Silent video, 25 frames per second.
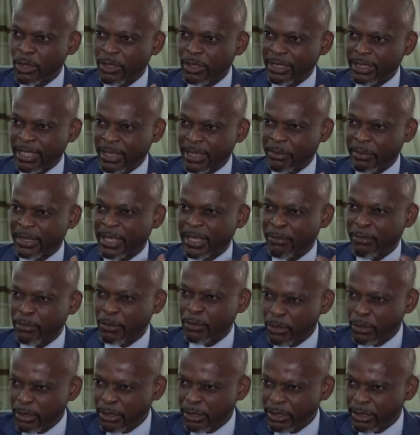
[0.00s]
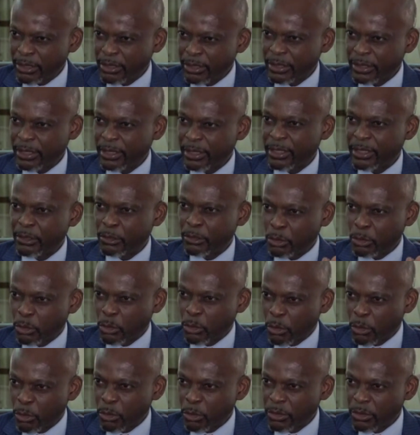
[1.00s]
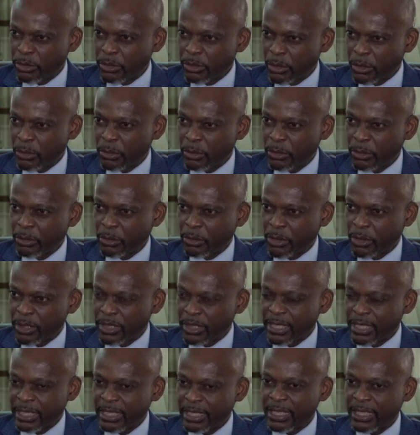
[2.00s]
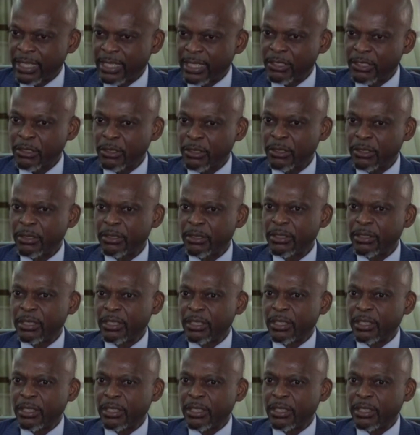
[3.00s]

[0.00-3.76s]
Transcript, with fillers: en termes d'influence du Togo dans le concert des nations.